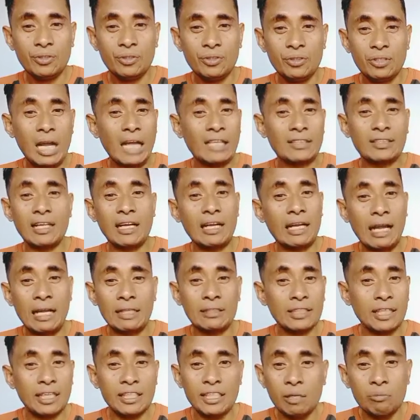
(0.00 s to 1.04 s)

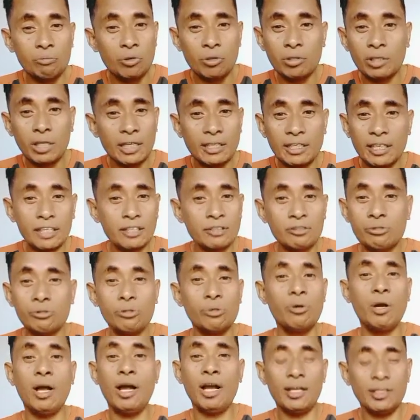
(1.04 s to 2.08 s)
kata-kata yang bukan dari
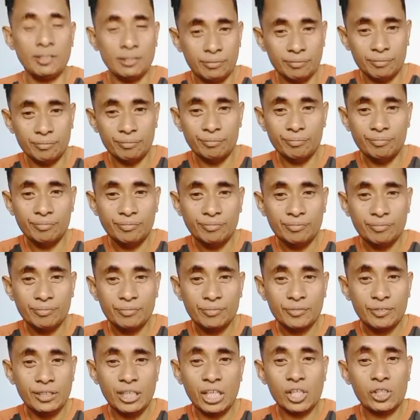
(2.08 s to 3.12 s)
Tuhan.
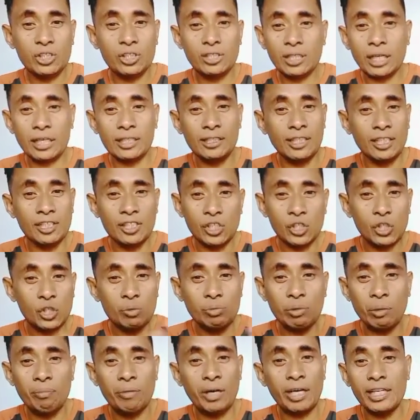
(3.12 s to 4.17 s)
Yang kerjanya
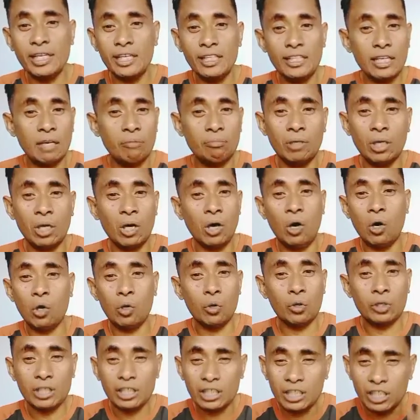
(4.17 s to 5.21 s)
cuma menghina,
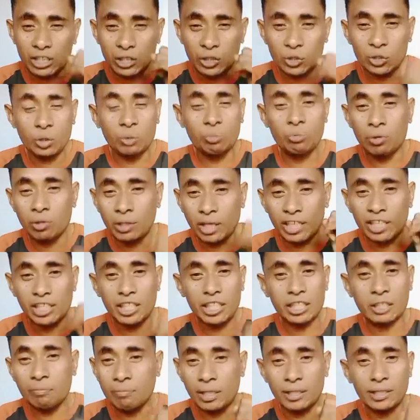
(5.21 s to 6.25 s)
mengolok. Itu bukan
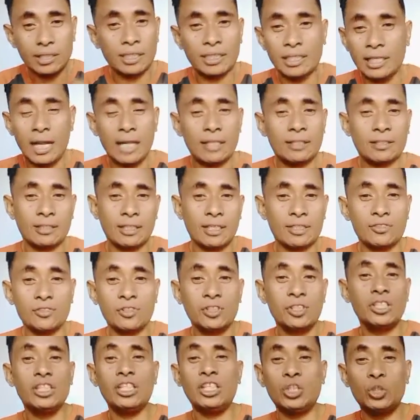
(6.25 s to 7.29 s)
hikmat dari atas.
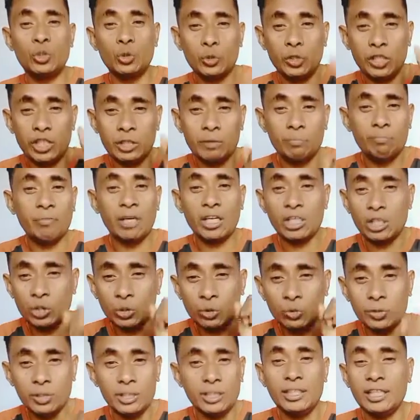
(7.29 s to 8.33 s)
Itu hikmat
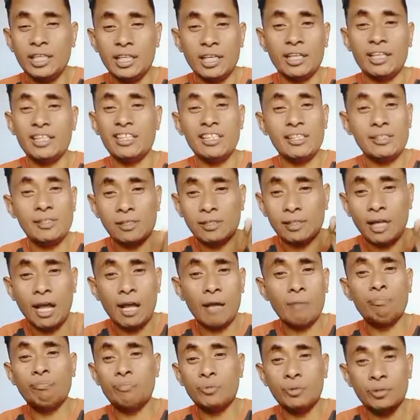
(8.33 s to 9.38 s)
dunia
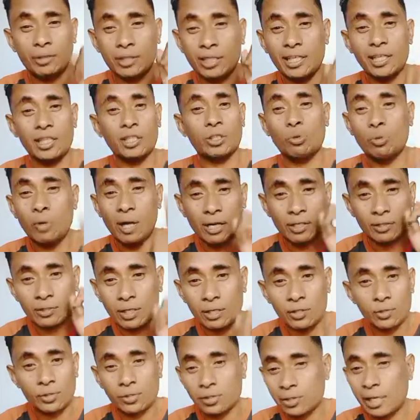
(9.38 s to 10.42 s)
dicampur dengan
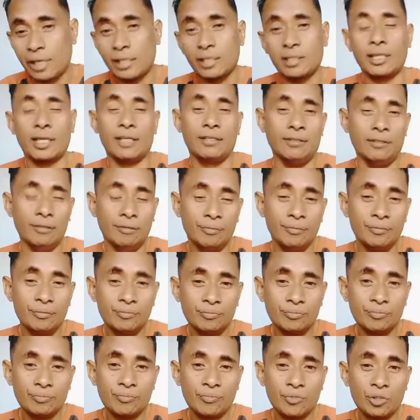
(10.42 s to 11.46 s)
kuasa setan.
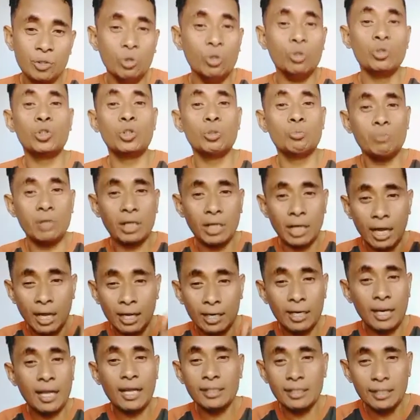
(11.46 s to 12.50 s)
Untuk
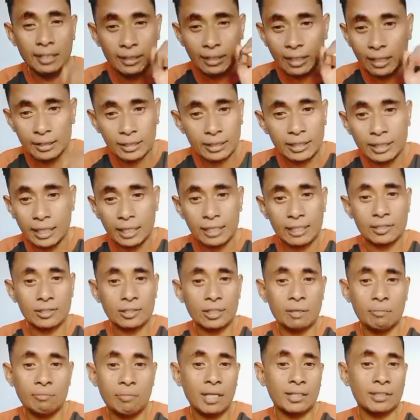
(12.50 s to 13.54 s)
menghalangi karya
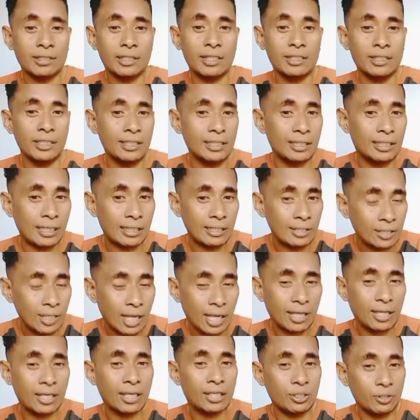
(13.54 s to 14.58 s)
keselamatan yang
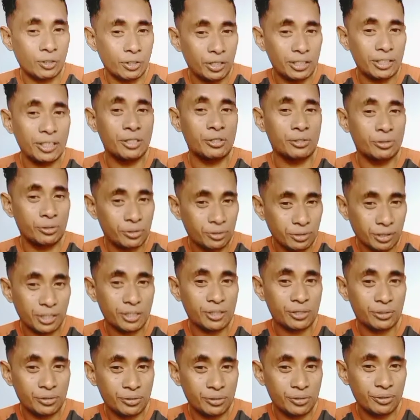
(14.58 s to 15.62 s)
dikerjakan oleh Yesus
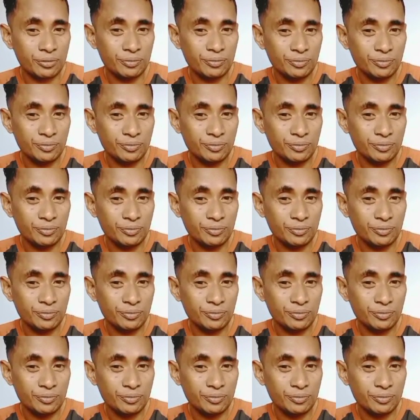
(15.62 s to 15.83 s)
Kristus.